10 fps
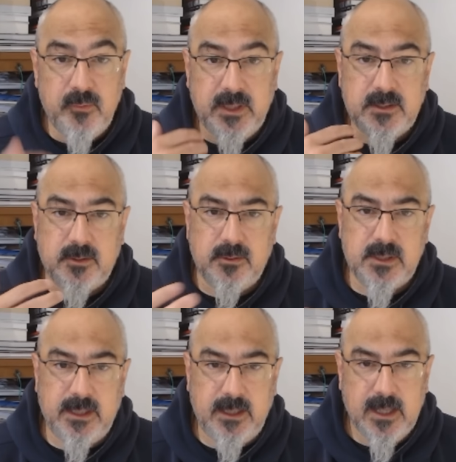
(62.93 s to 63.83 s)

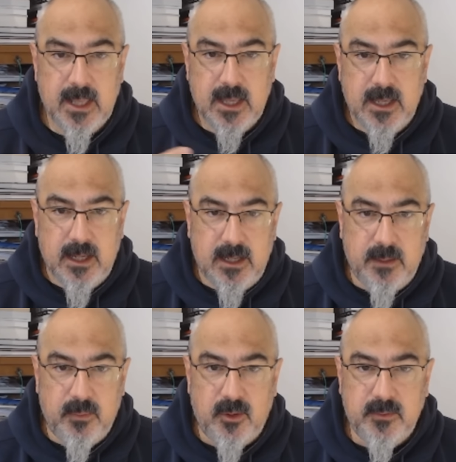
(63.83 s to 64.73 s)
m'excuserez,
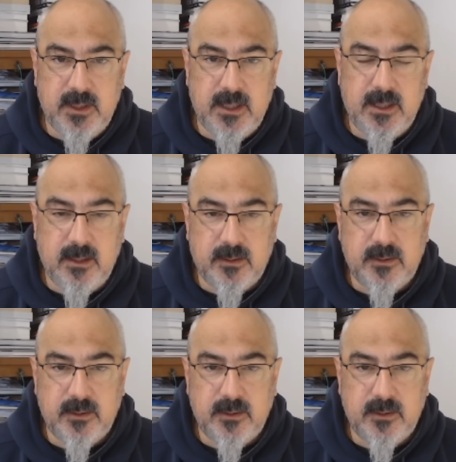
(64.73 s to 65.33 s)
les premiers